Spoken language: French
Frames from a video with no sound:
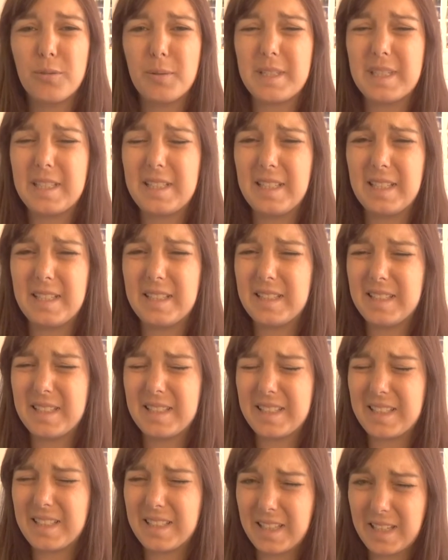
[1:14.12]
parce que c'était
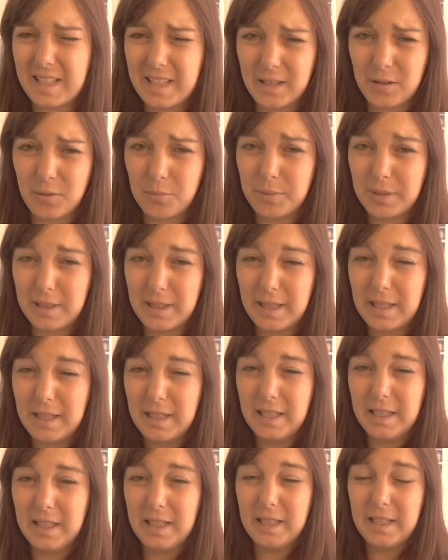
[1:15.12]
très compliqué.
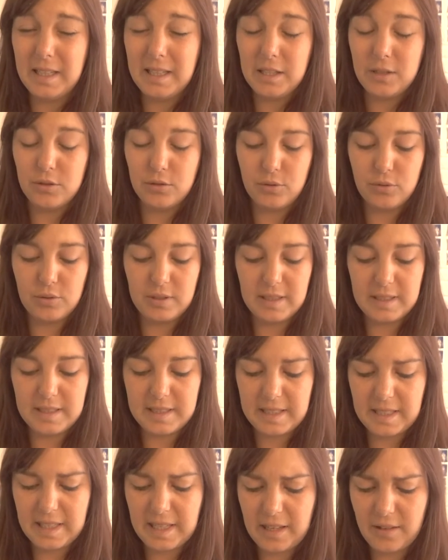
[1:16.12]
C'est
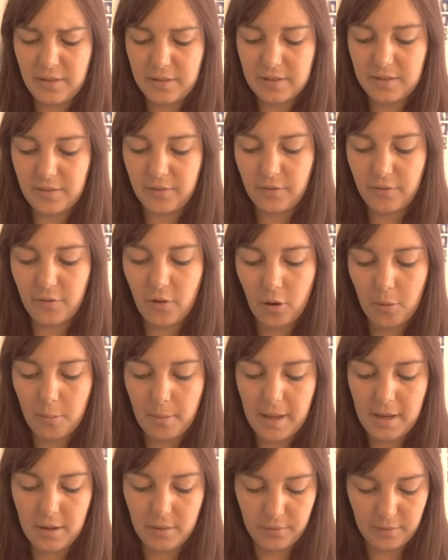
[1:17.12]
très
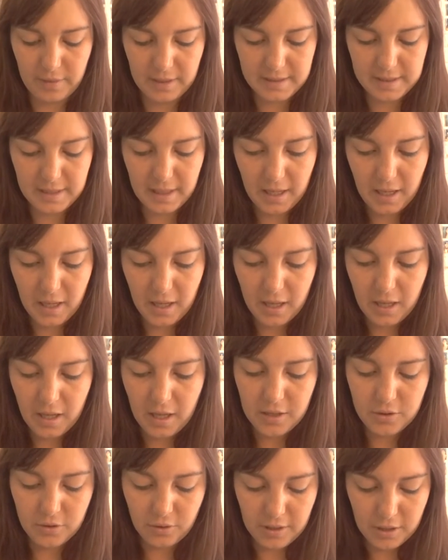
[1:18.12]
formel, on va dire.
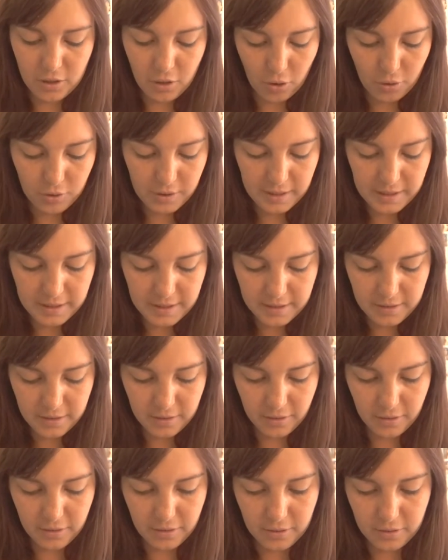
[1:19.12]
Dans les grandes
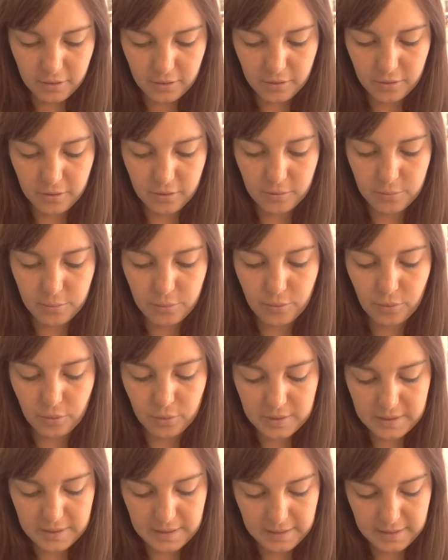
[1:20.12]
lignes, euh, pour
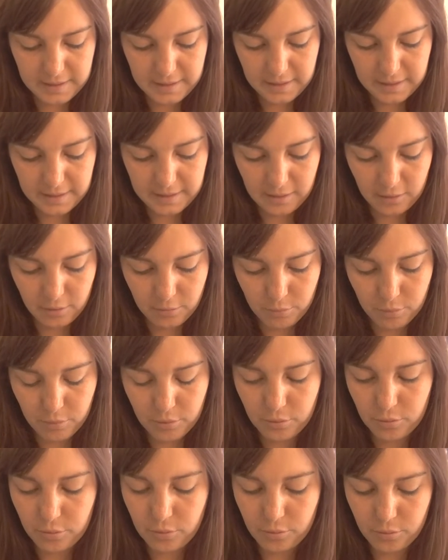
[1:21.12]
l'anxiété, il y a le,
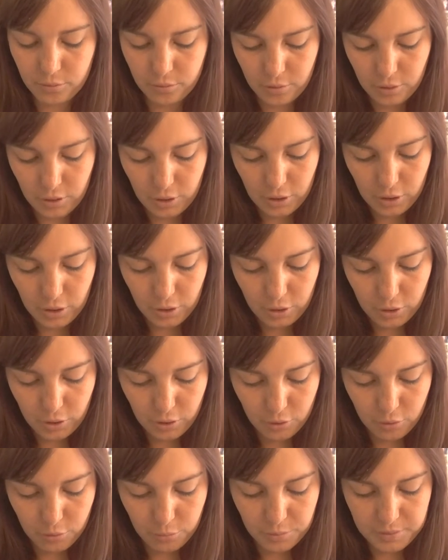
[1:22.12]
le,
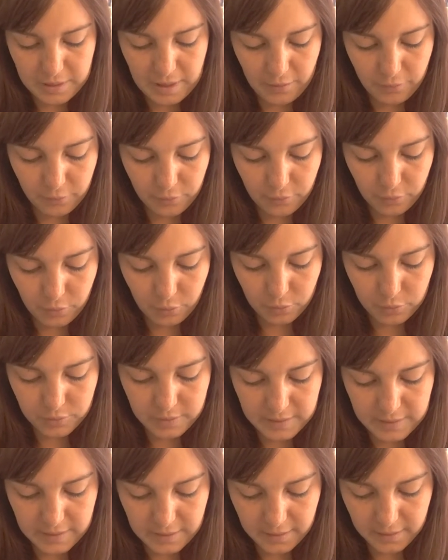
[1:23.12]
le modèle
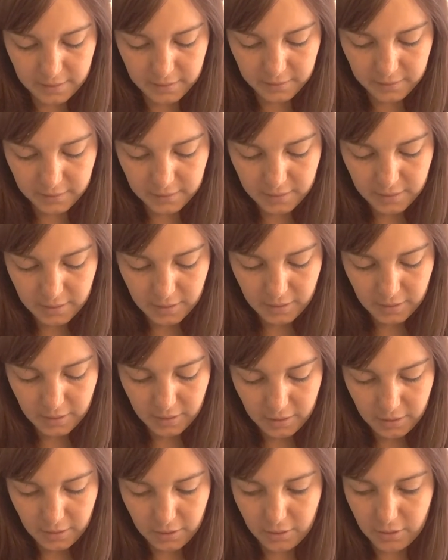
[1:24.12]
freudien.
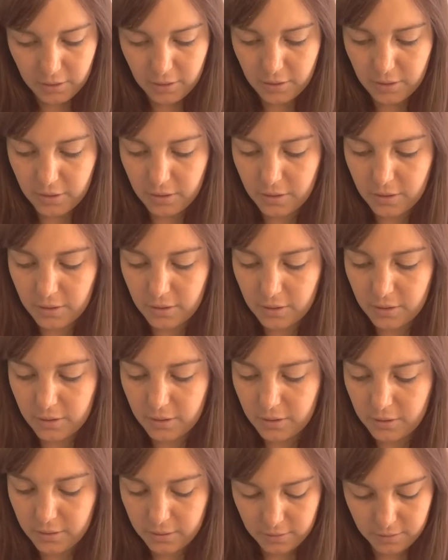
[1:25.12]

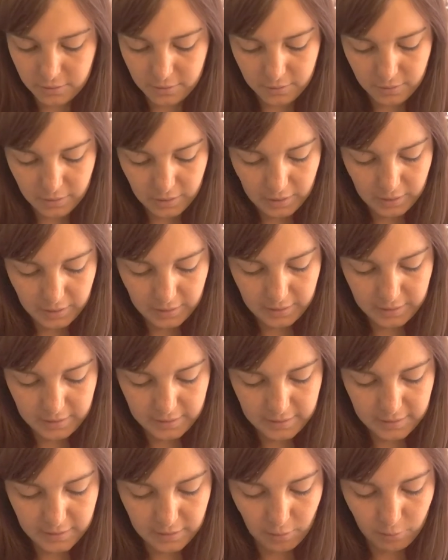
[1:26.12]
Euh, qui
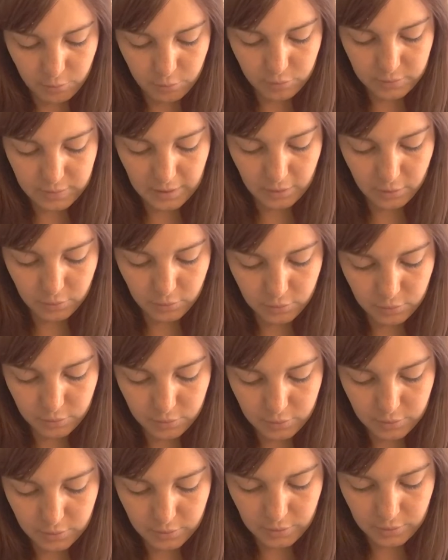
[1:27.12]
dit d'un bout à
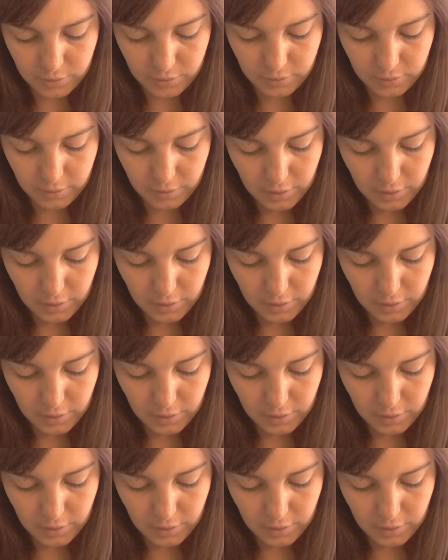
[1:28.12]
l'autre euh,